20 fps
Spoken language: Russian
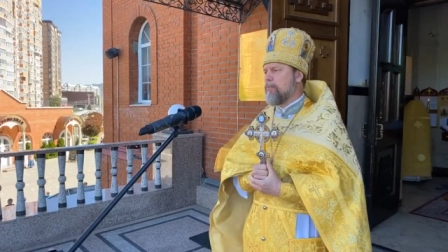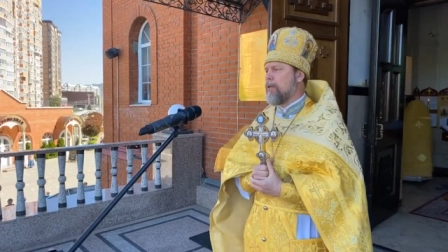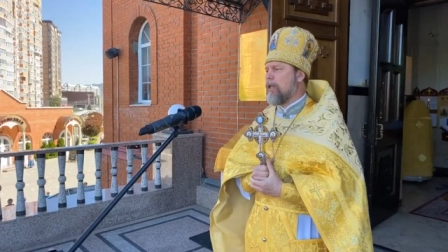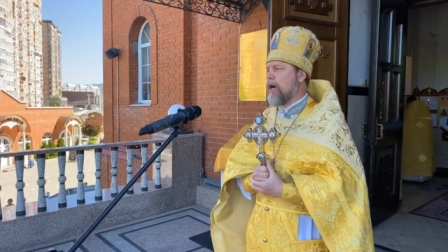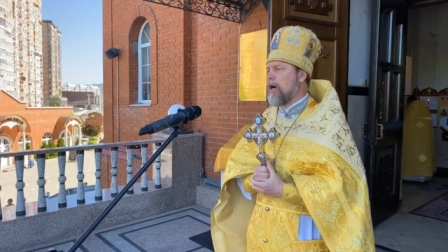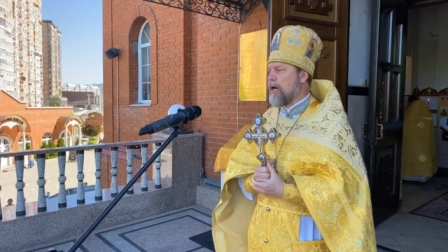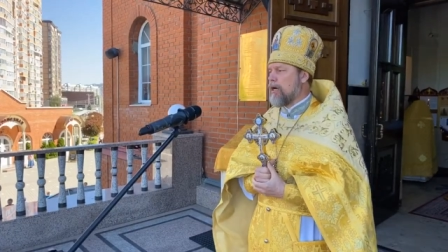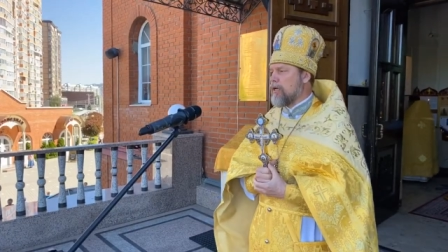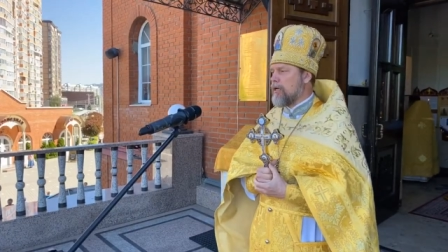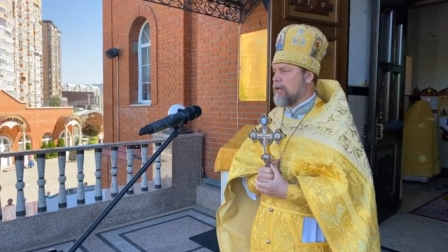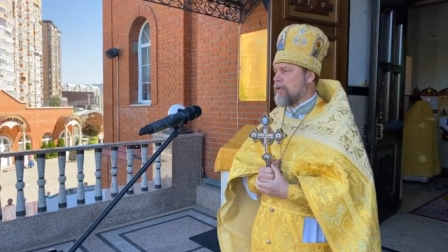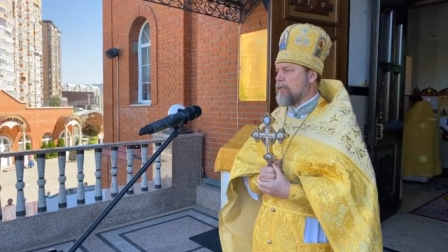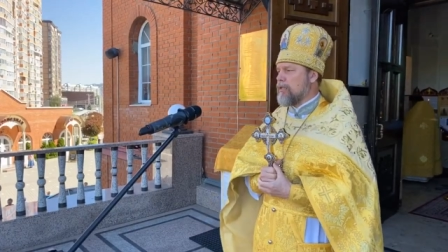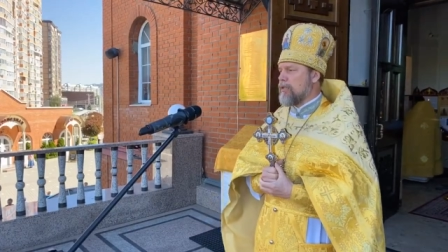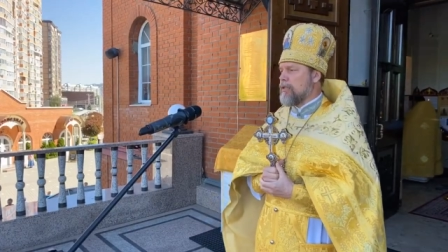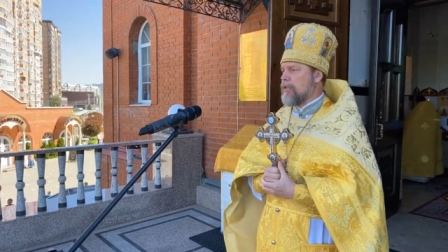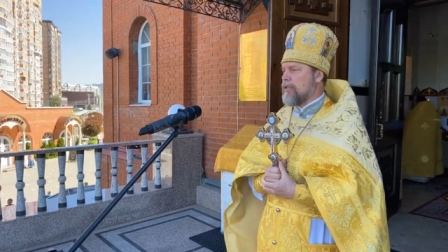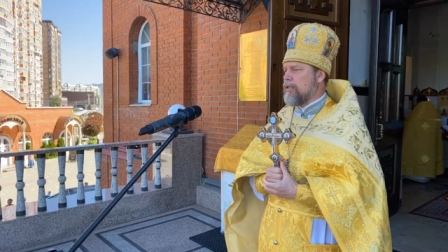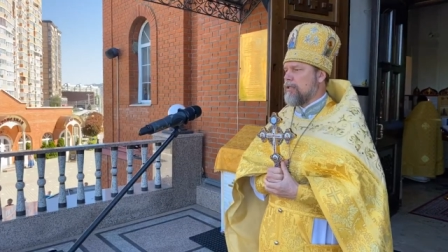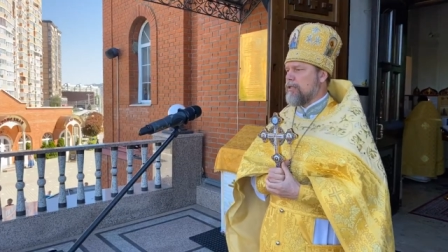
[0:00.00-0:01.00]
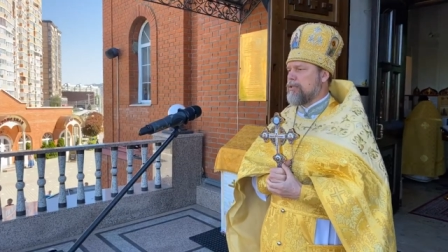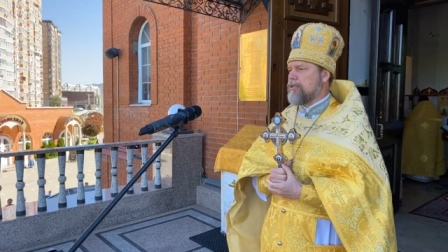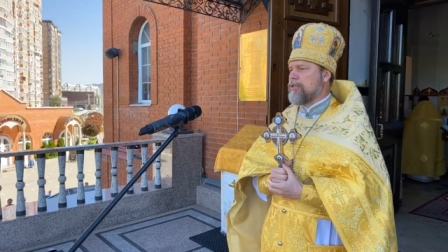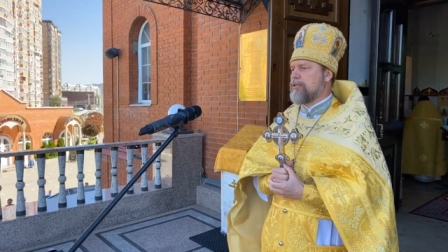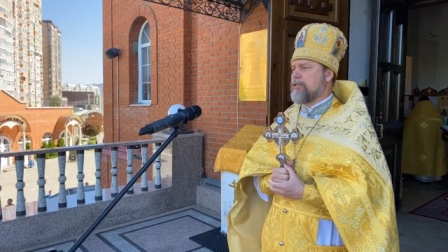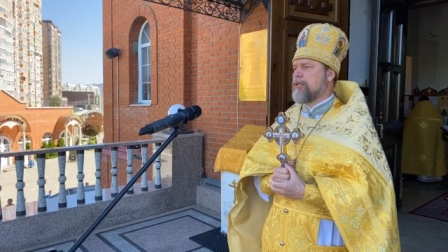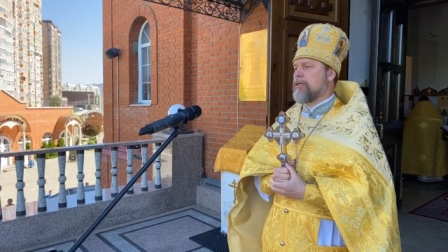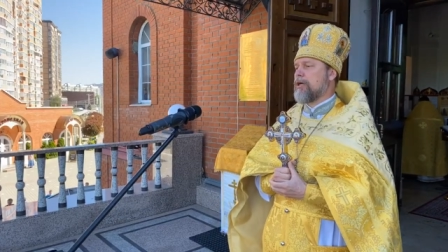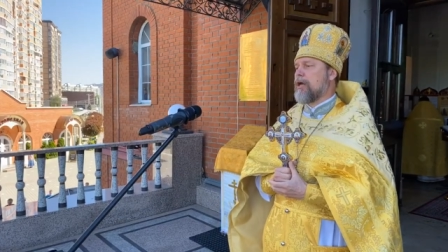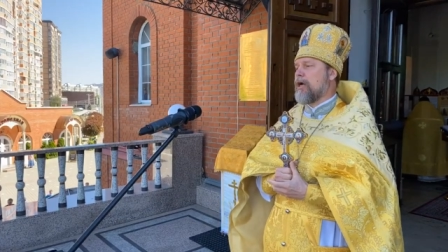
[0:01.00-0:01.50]
благо,
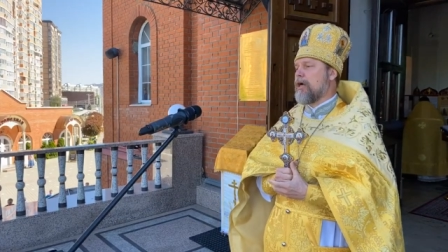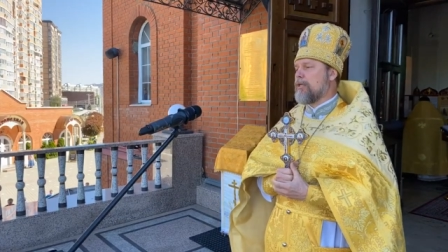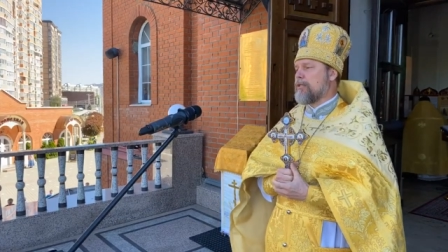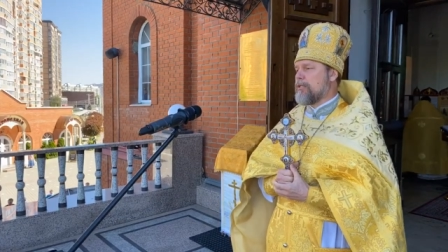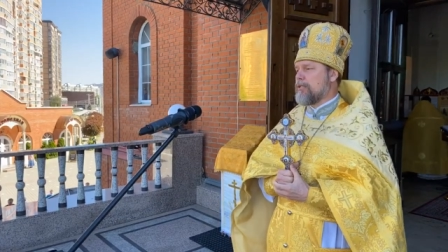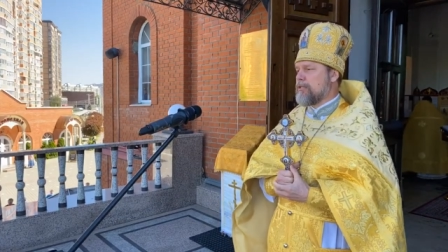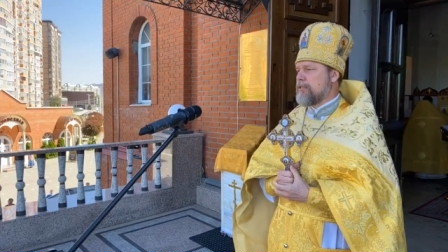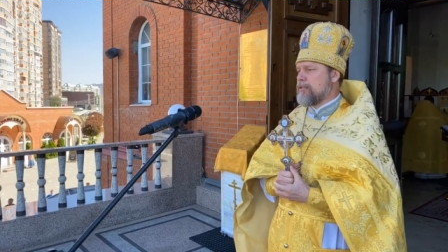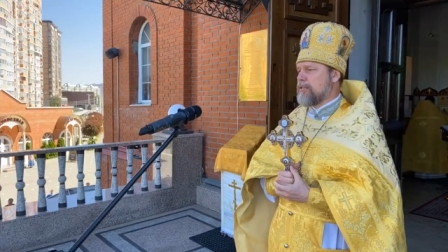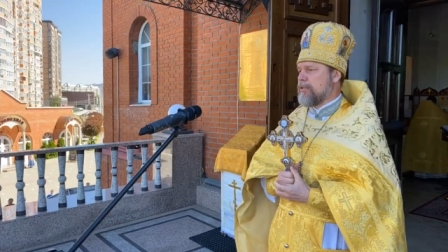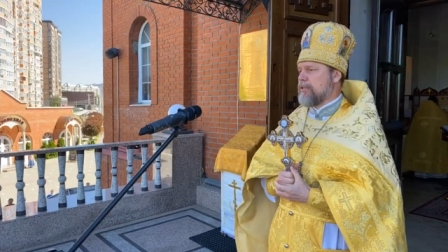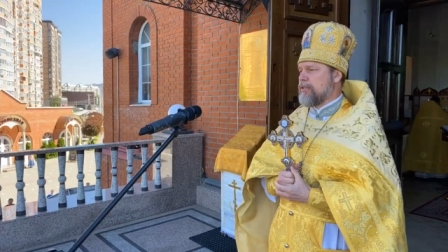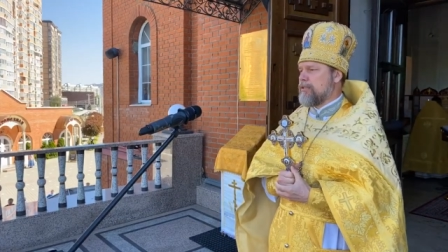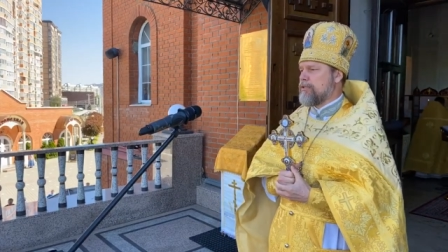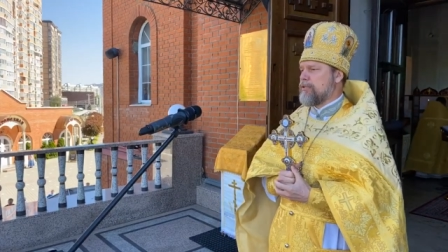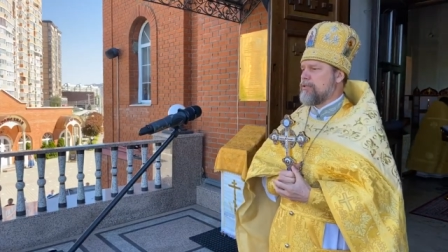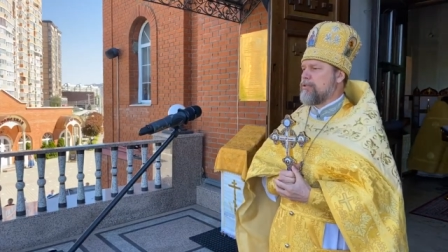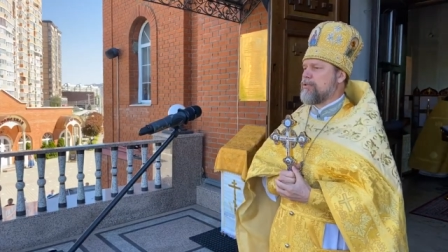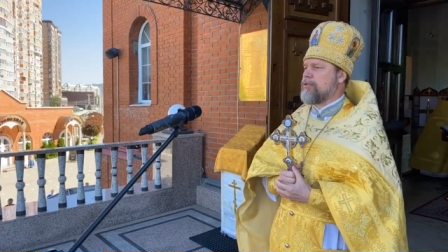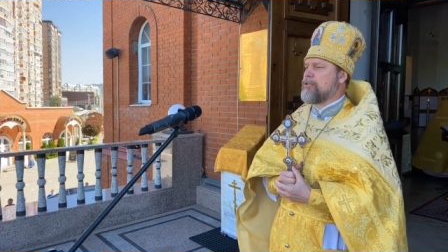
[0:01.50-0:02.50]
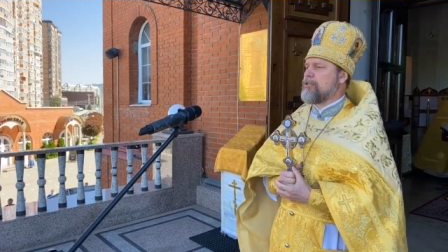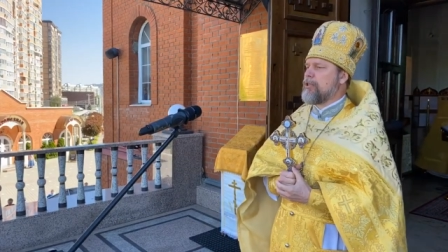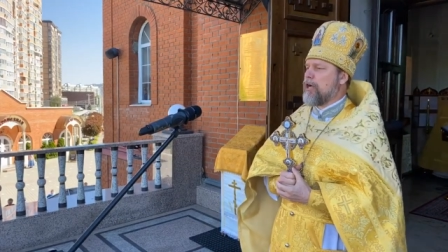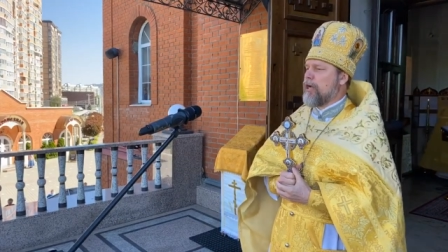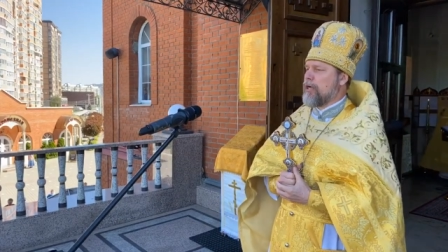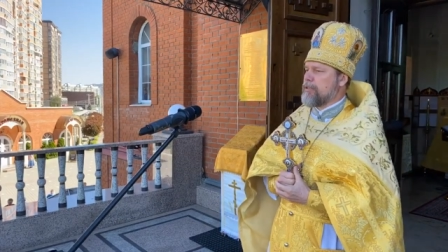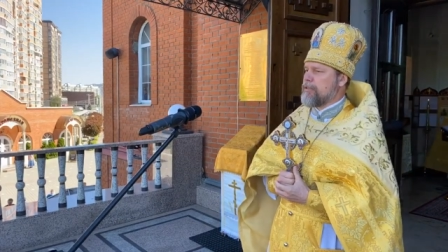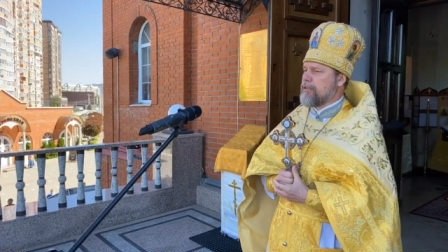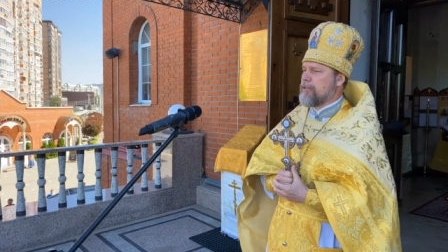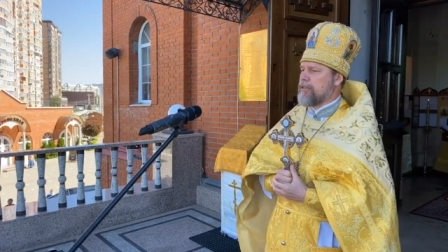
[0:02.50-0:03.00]
ищет радости, ищет
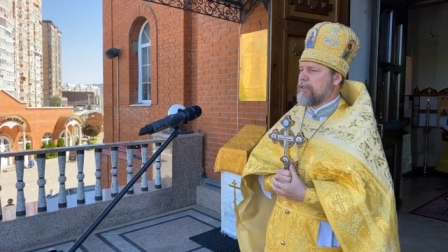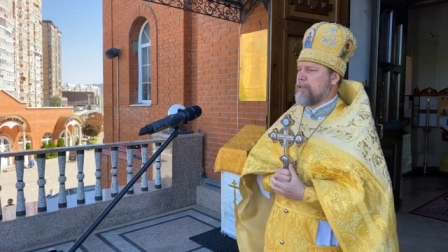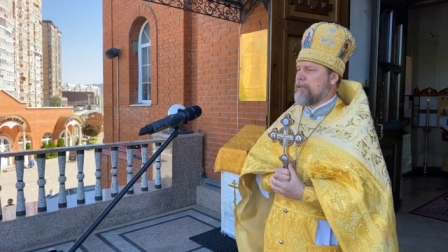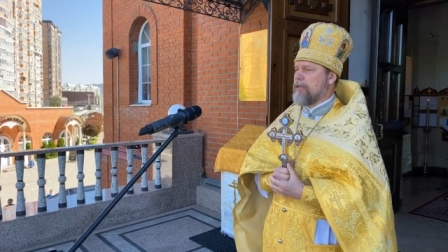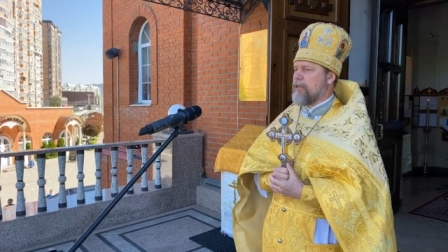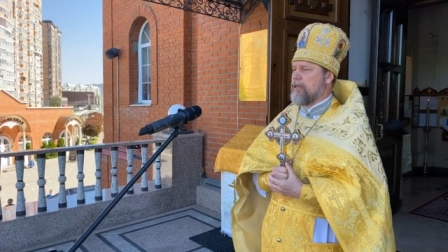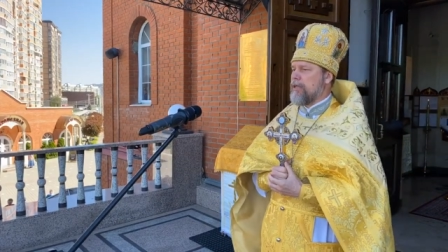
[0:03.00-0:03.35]
счастья.